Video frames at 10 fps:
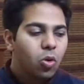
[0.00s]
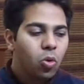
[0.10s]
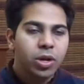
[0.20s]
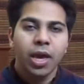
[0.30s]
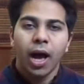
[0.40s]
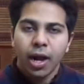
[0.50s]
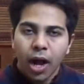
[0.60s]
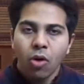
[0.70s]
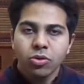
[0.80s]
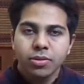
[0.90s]
उनके
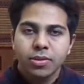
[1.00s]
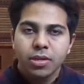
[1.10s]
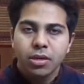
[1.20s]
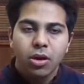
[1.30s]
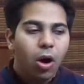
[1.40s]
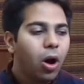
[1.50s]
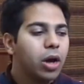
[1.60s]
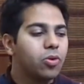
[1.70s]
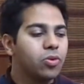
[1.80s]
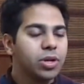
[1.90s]
अकाउंट्स
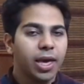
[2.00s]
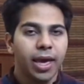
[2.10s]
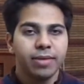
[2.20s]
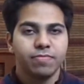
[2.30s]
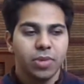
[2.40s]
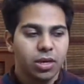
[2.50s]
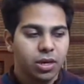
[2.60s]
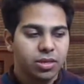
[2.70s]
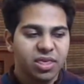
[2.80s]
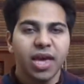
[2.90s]
और
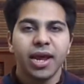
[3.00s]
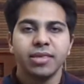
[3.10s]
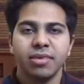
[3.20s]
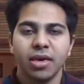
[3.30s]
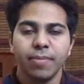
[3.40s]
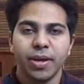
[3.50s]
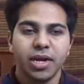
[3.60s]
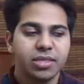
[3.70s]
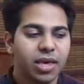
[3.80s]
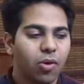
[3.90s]
उनके सेम आईसी की
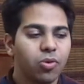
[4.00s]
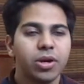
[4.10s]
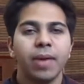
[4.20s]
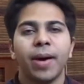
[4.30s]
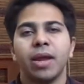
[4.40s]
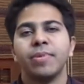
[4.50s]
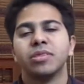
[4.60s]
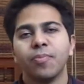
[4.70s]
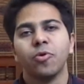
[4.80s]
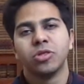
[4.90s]
मदद से उनके बारे में
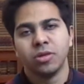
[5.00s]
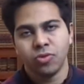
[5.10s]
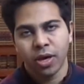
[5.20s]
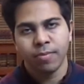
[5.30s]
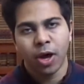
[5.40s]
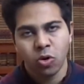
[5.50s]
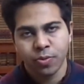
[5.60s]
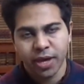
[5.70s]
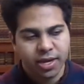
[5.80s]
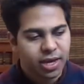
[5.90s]
सब कुछ जो है मालूम
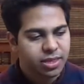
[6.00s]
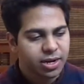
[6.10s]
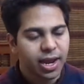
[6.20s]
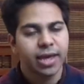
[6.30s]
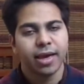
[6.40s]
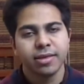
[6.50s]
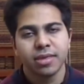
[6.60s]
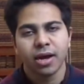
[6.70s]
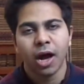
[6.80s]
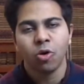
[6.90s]
किया जा सकता है कि इस
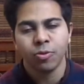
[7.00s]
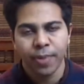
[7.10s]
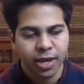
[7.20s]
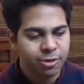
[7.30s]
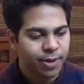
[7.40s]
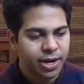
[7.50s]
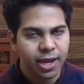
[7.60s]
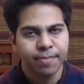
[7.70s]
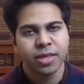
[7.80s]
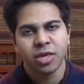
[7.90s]
अकाउंट में इस बंदे
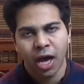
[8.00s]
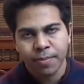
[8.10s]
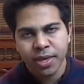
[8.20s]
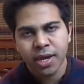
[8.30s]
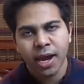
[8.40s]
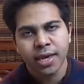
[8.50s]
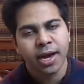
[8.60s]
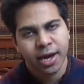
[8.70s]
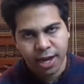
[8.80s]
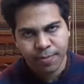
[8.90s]
के पास ये अमीर है या
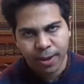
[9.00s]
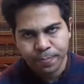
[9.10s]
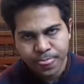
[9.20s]
गरीब है